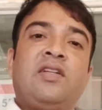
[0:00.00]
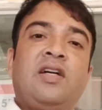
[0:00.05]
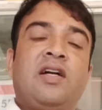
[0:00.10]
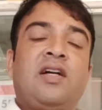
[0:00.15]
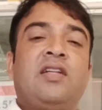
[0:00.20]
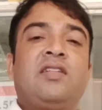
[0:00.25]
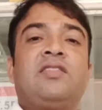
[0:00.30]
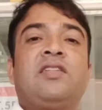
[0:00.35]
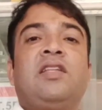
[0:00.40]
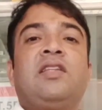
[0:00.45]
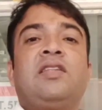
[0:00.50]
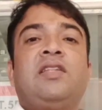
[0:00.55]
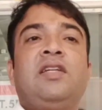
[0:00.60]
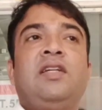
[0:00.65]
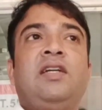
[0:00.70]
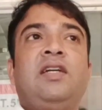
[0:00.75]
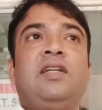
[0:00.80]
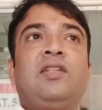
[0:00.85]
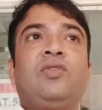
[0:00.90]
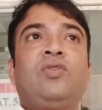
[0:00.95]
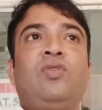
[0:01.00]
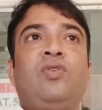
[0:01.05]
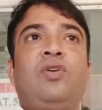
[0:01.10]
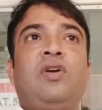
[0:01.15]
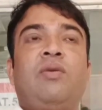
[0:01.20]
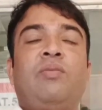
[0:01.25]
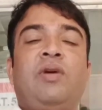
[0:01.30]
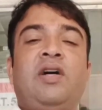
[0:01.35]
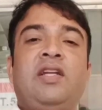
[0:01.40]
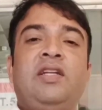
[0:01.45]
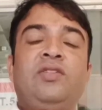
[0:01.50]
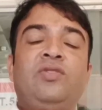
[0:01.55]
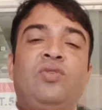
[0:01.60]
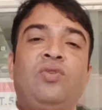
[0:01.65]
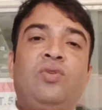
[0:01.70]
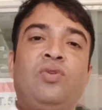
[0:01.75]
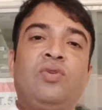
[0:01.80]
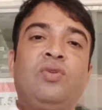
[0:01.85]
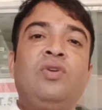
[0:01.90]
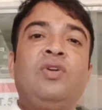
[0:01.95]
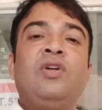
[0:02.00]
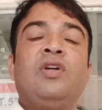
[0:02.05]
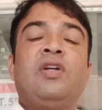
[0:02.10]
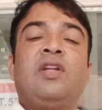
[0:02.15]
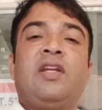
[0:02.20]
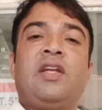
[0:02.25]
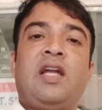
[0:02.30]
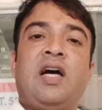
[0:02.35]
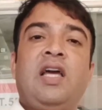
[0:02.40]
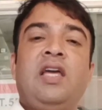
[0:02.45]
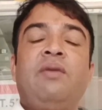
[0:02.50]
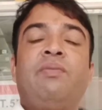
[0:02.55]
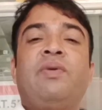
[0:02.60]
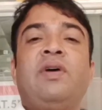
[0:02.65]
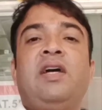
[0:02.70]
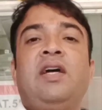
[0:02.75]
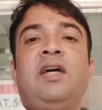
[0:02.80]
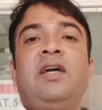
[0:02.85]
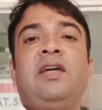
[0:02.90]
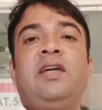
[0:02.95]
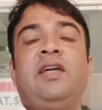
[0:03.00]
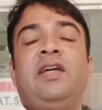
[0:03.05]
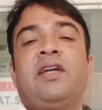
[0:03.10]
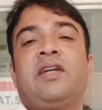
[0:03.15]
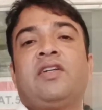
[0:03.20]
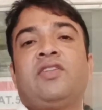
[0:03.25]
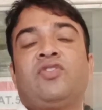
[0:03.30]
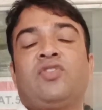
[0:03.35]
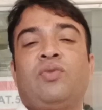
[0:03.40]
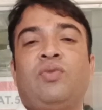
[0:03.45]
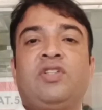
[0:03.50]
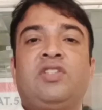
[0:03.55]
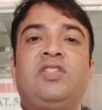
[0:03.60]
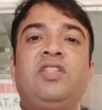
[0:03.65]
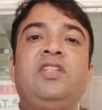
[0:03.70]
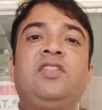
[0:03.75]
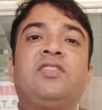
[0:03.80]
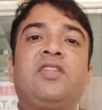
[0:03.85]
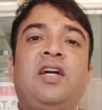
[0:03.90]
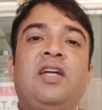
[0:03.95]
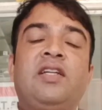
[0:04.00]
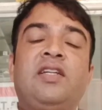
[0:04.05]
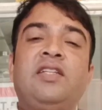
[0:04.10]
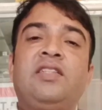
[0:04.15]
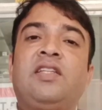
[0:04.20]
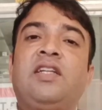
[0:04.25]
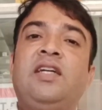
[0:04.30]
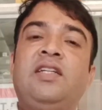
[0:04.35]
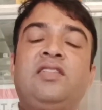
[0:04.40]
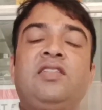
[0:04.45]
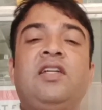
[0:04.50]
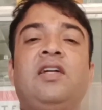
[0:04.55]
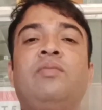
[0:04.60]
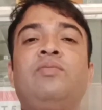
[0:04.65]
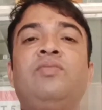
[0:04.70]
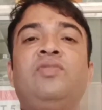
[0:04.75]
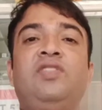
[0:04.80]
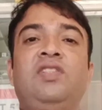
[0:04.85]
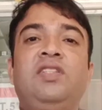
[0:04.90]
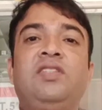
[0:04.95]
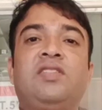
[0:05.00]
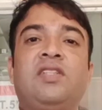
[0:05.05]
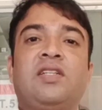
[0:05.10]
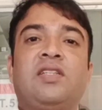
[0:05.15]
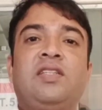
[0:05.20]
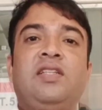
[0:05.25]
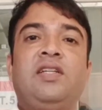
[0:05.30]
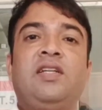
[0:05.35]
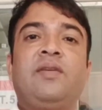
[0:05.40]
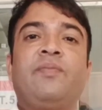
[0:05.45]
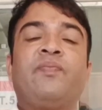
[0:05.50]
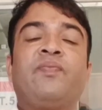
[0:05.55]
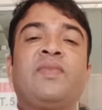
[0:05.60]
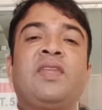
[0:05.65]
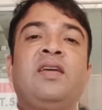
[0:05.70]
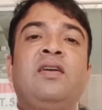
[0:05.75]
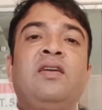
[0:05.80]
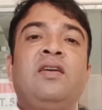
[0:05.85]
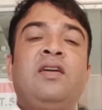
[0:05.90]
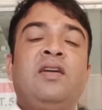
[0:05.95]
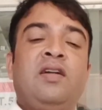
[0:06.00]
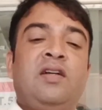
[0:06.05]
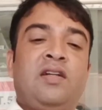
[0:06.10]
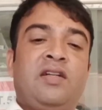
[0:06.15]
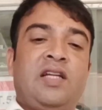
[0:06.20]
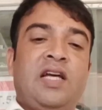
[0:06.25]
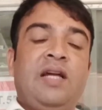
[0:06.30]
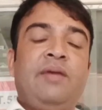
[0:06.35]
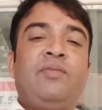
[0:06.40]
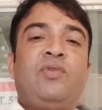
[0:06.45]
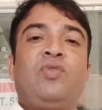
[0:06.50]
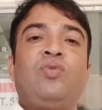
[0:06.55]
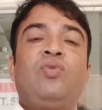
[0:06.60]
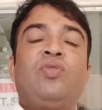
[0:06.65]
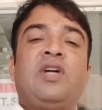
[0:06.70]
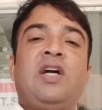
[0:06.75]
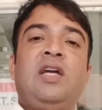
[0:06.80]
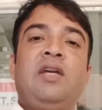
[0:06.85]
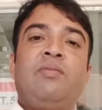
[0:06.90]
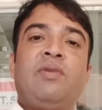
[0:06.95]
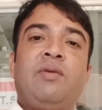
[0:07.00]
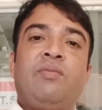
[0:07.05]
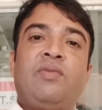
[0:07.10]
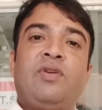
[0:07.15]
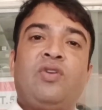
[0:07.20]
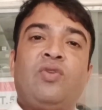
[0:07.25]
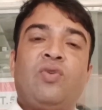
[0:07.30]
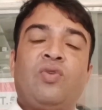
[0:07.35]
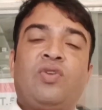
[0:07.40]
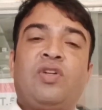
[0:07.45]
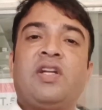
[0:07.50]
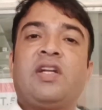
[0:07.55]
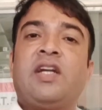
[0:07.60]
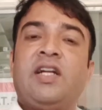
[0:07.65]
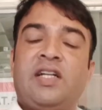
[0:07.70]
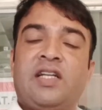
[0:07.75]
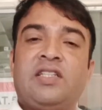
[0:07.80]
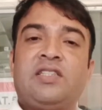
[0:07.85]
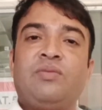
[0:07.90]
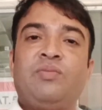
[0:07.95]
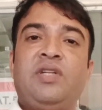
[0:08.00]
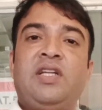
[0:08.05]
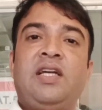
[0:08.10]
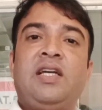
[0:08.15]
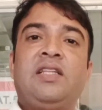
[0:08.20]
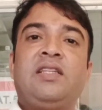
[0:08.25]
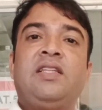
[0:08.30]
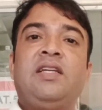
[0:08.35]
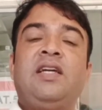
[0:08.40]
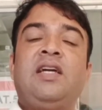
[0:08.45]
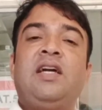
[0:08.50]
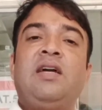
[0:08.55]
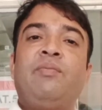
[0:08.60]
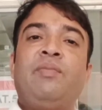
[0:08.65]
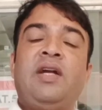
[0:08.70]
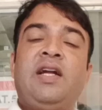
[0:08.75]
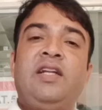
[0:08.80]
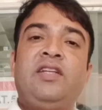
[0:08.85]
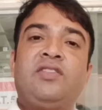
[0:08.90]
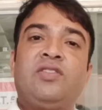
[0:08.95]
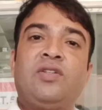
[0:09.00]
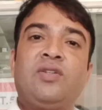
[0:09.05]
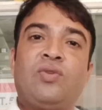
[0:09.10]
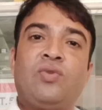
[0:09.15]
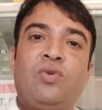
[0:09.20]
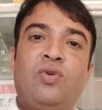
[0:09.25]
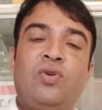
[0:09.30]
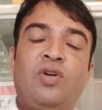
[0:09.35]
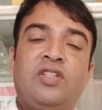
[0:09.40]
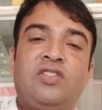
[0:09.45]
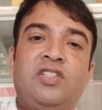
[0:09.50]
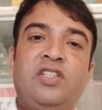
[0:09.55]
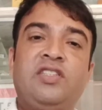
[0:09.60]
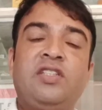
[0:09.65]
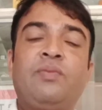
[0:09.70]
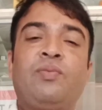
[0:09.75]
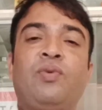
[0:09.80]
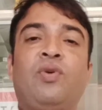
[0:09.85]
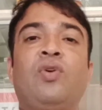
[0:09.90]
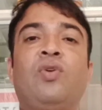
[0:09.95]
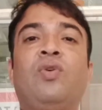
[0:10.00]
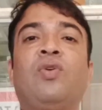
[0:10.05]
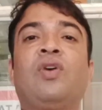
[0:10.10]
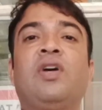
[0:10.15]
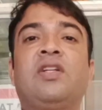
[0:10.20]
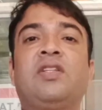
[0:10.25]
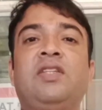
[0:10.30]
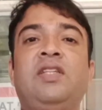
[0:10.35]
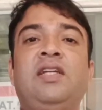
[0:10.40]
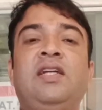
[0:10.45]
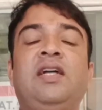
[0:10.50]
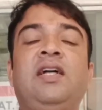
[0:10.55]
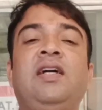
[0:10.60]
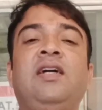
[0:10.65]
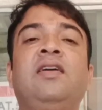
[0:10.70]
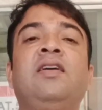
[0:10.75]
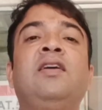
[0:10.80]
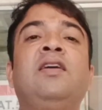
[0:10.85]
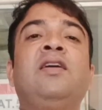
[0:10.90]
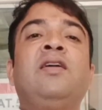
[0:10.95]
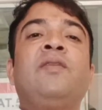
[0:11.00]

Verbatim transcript: अगर चलते हैं तो हमारी जो लाइफ है एक स्वस्थ इंसान की तरह से हम जी सकते हैं टाइम टू टाइम हम डॉक्टर के टच में रहते हैं मेडिसिन को अच्छे से फॉलो करते हैं